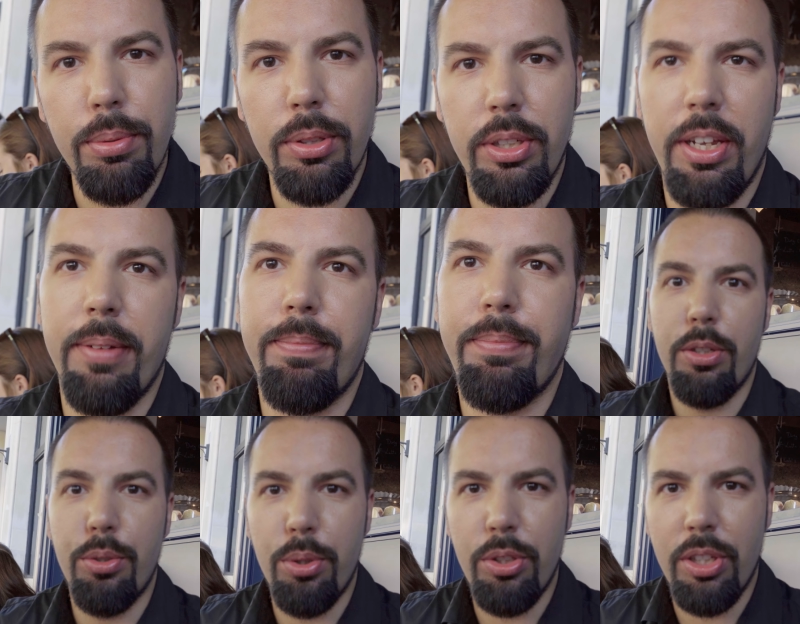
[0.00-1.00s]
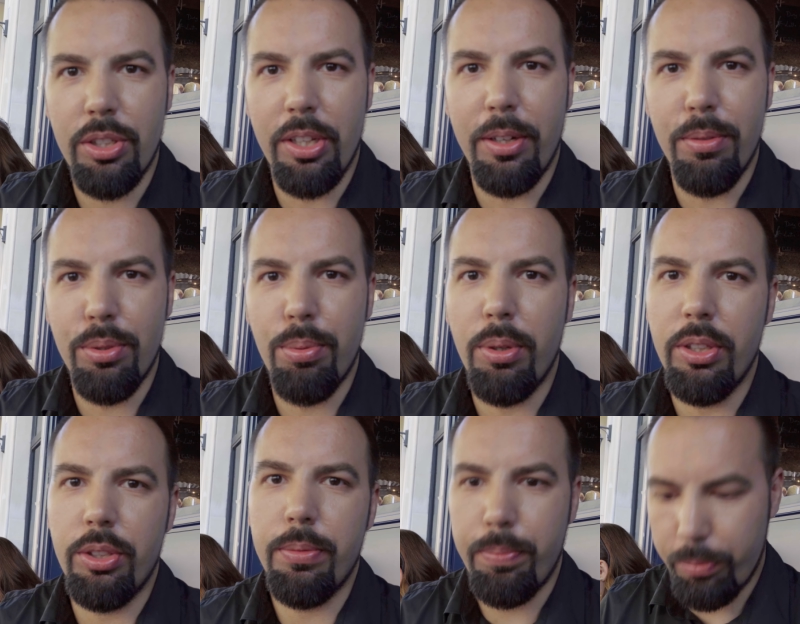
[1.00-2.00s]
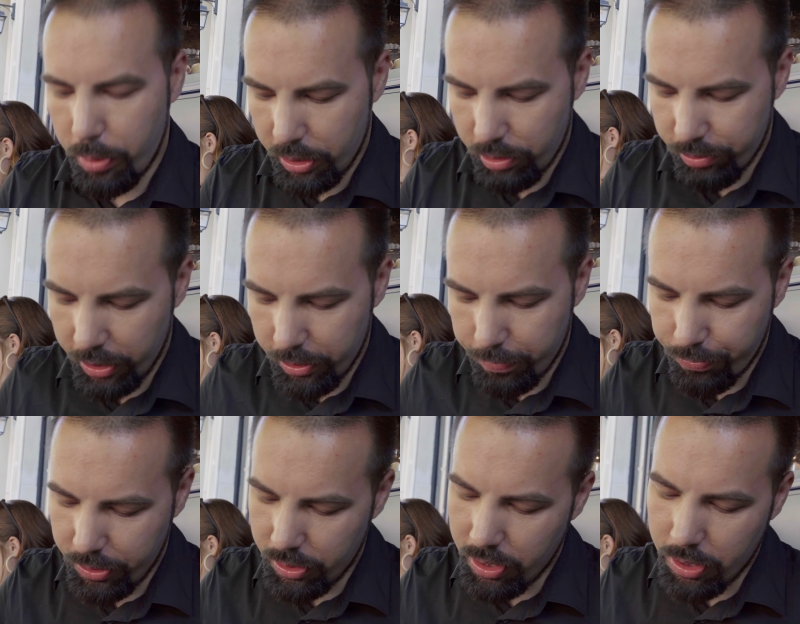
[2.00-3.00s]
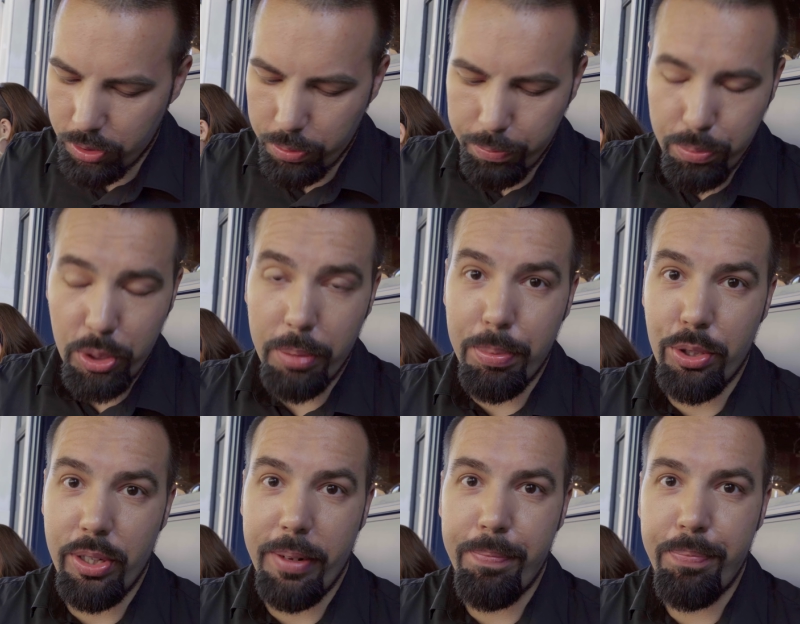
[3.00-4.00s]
słodkie. Też czuć też taką słodycz, bardzo fajną. Nie jest przepyszna.